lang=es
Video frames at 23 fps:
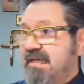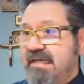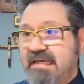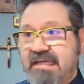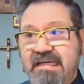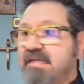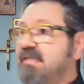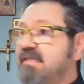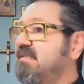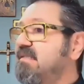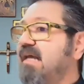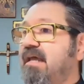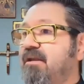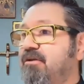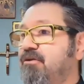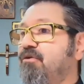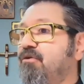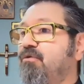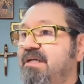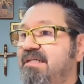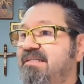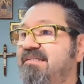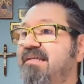Esa
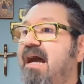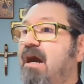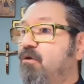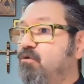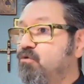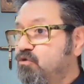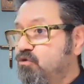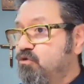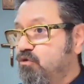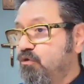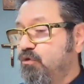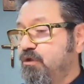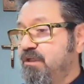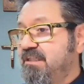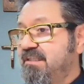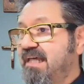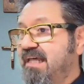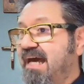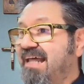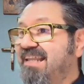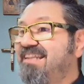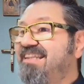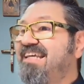no es
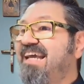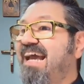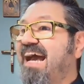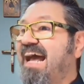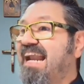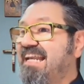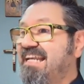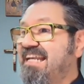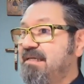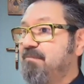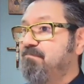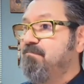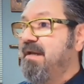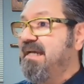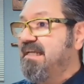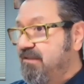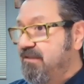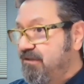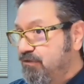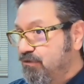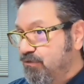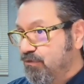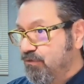autoridad de
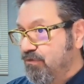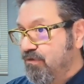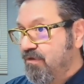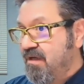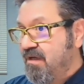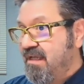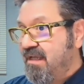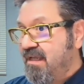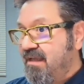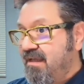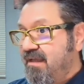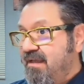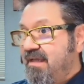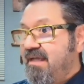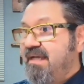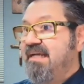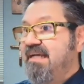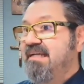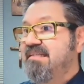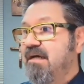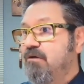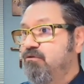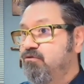alimento,
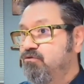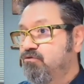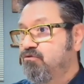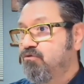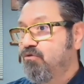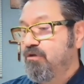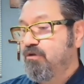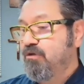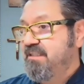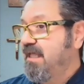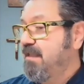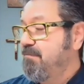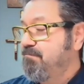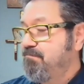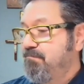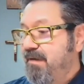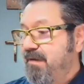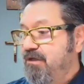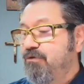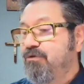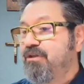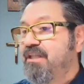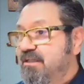es autoridad
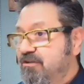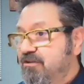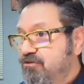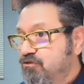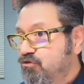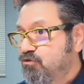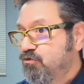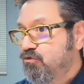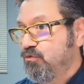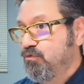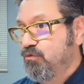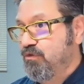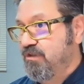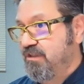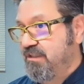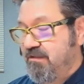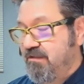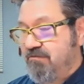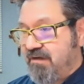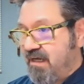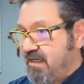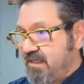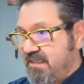pero
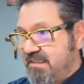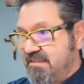destructiva.